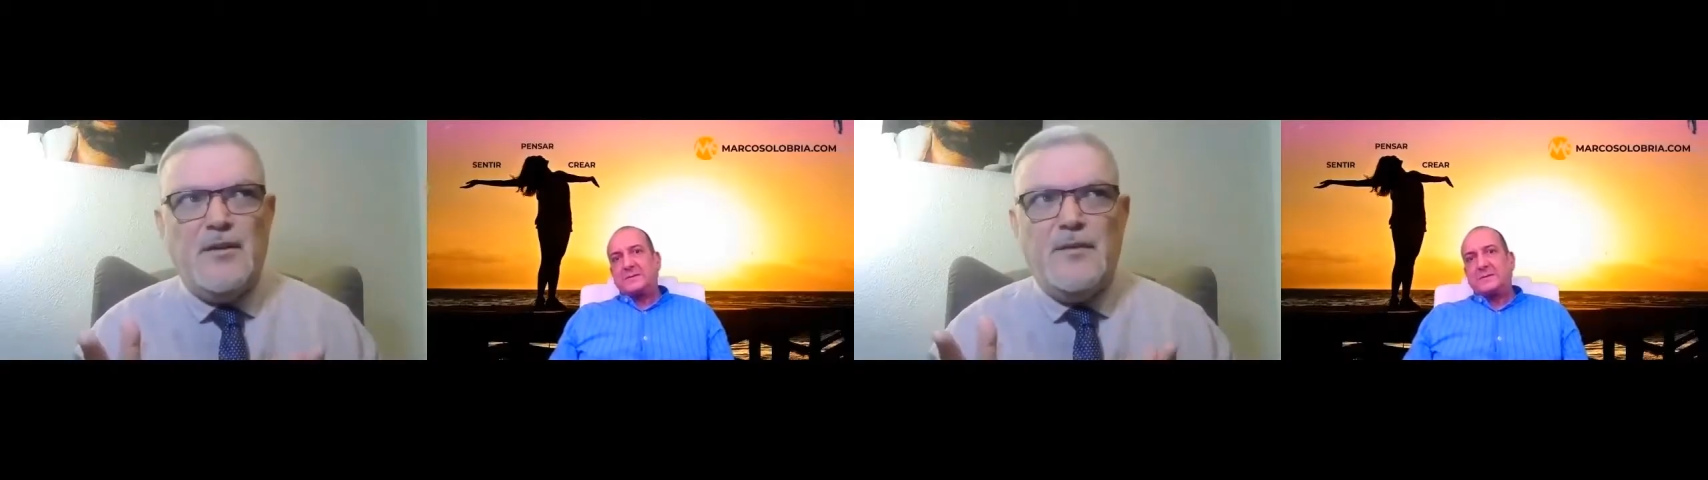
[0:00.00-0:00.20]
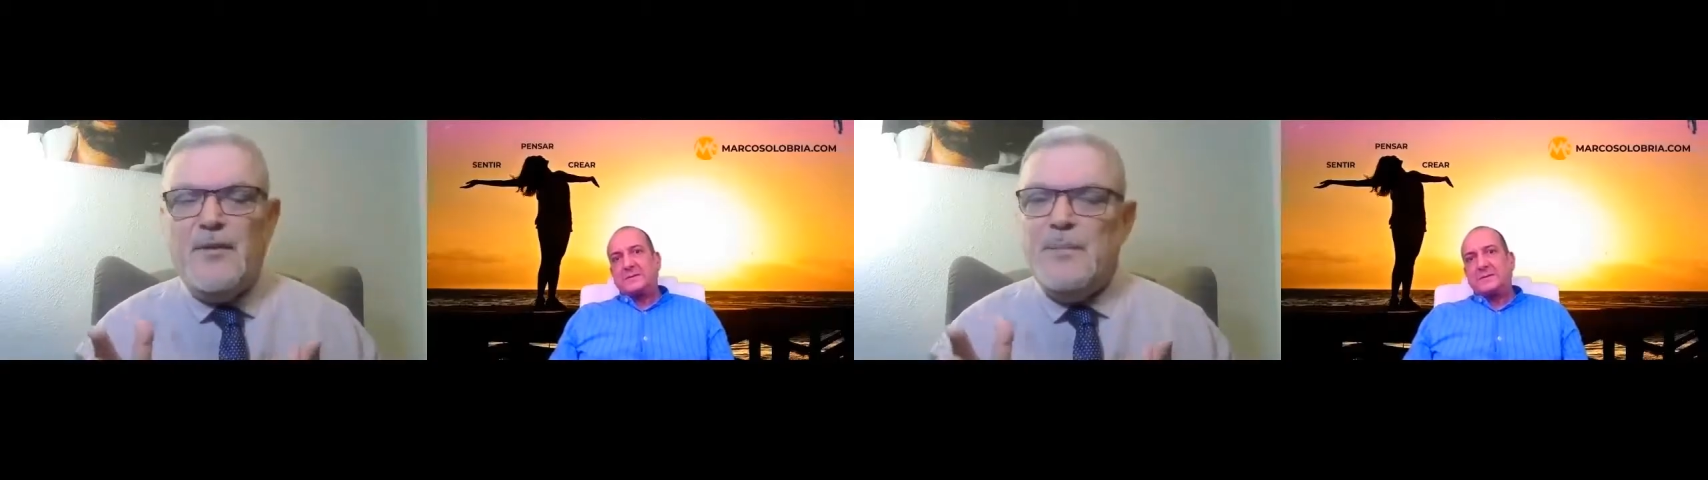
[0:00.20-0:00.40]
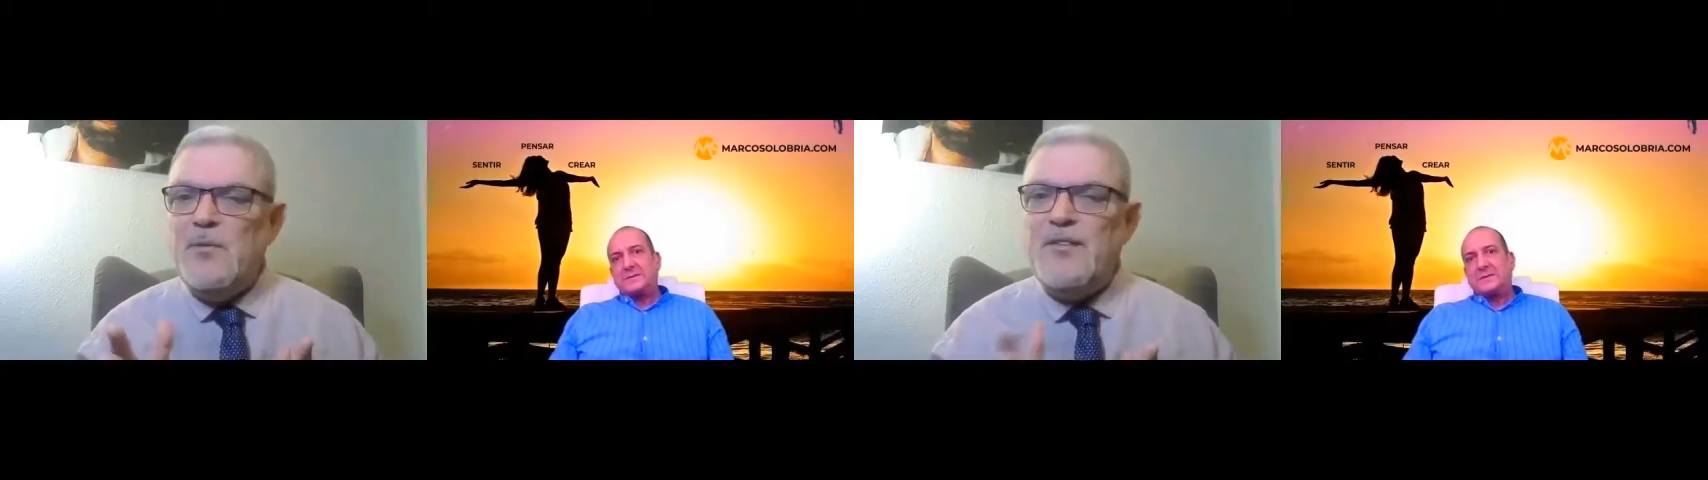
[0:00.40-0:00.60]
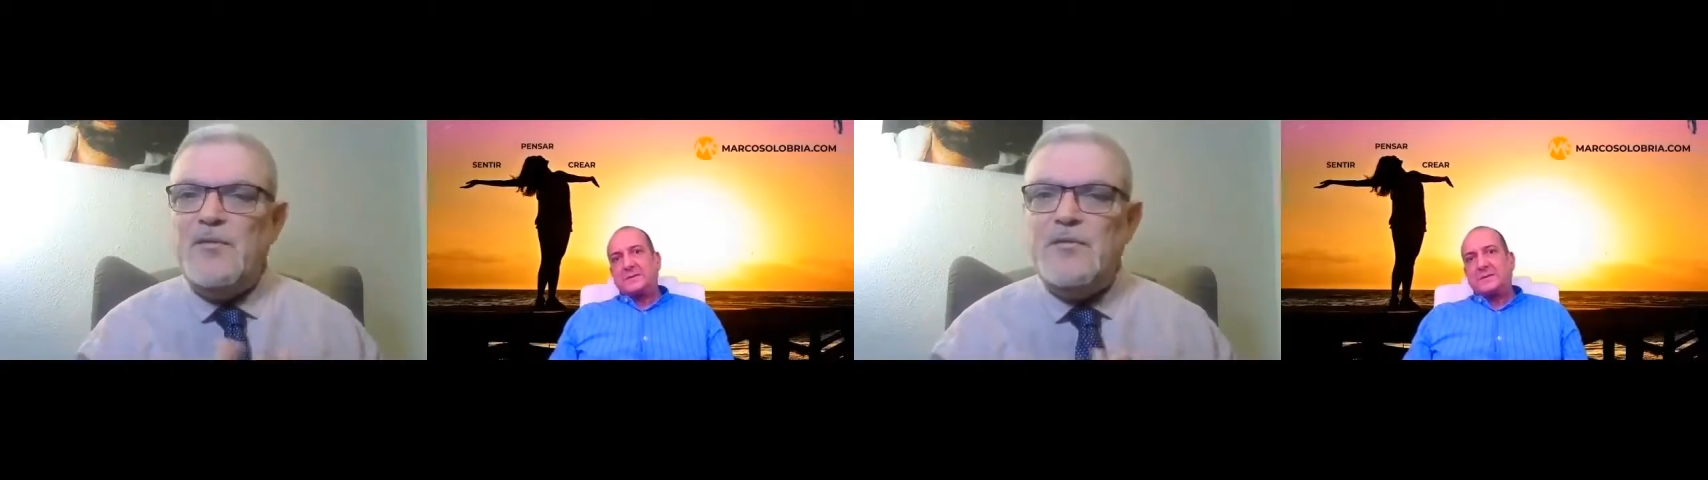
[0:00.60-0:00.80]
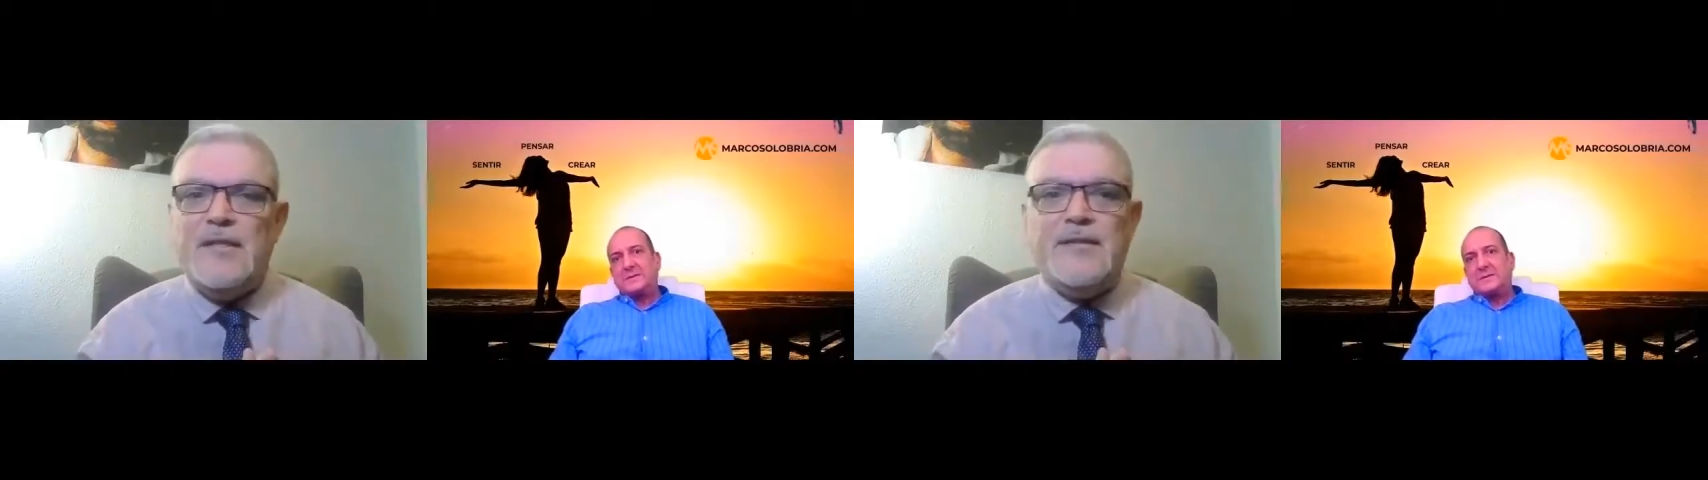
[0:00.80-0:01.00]
creo que fue en
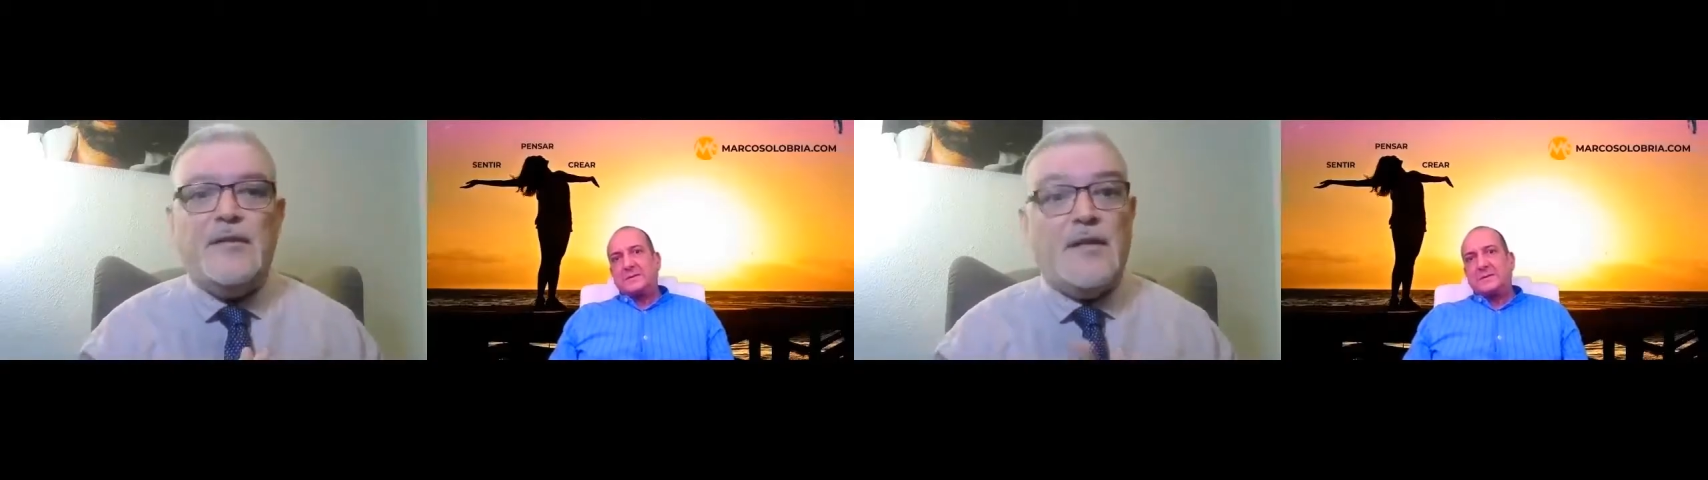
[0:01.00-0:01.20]
1930,